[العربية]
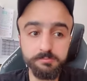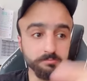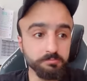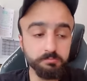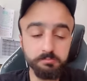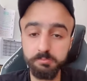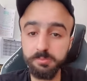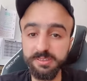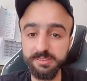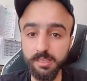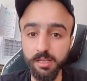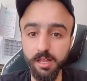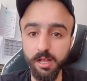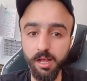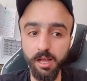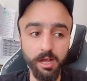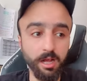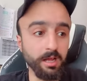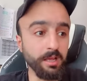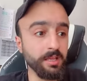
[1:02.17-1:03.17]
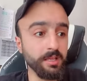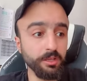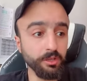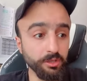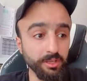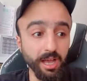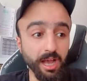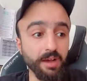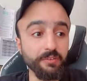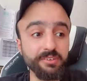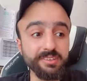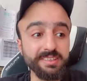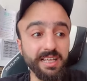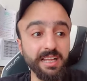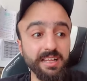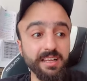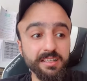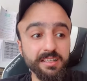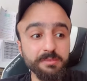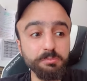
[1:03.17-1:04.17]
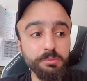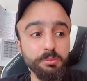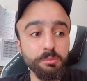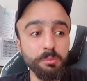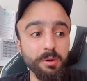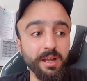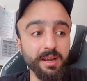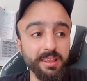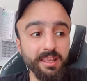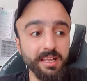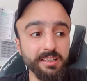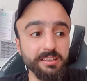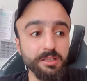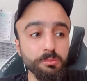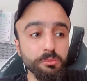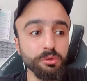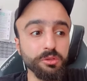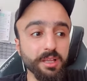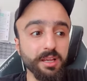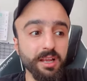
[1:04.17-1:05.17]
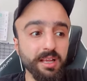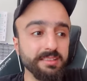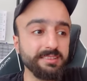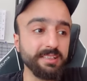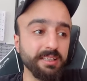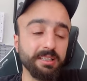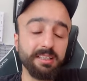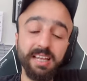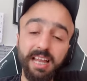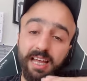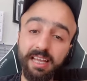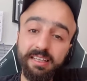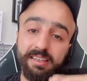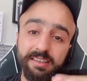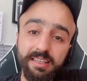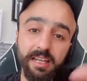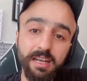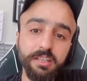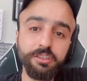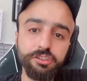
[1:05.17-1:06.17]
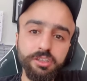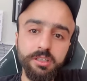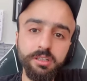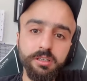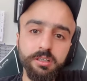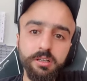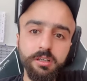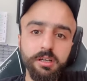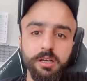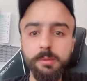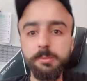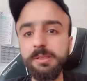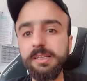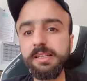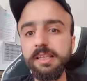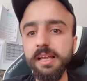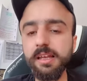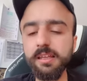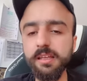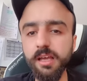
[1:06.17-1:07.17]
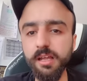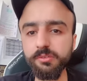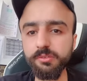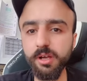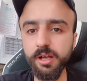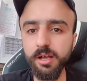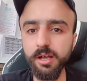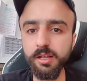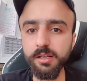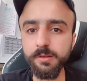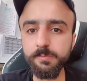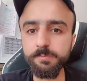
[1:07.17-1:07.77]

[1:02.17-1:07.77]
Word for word: بصراحة يحافظ على المباريات المتناسق لهذه الدرجة بلداني كارفخال